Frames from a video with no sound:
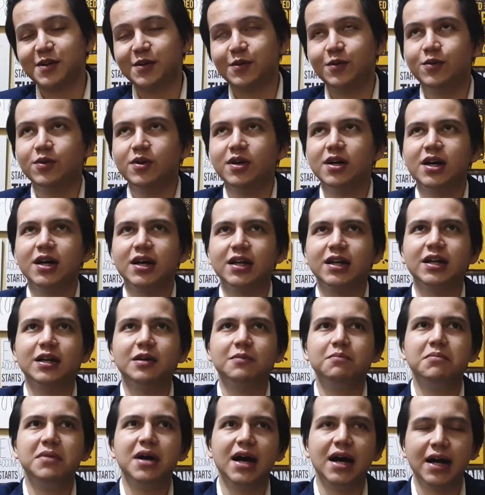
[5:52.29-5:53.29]
Gue akan
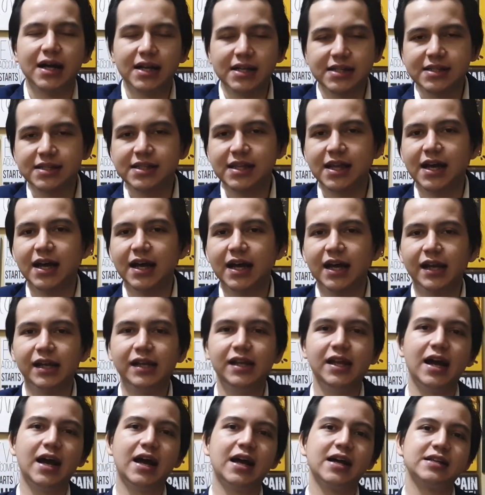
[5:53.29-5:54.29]
ngebahas
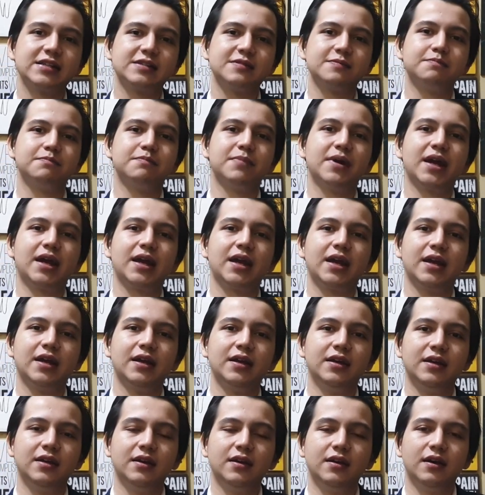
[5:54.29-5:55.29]
dari aspek
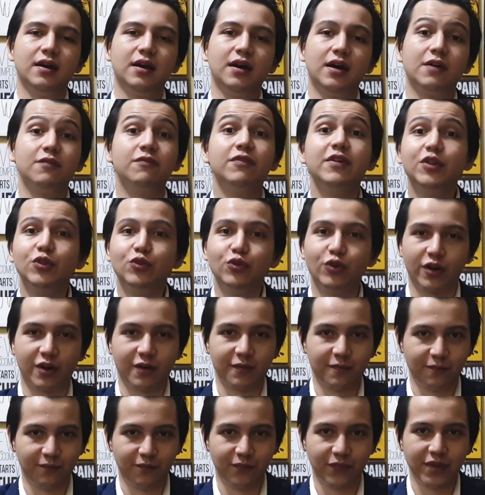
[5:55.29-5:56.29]
uh, fitur.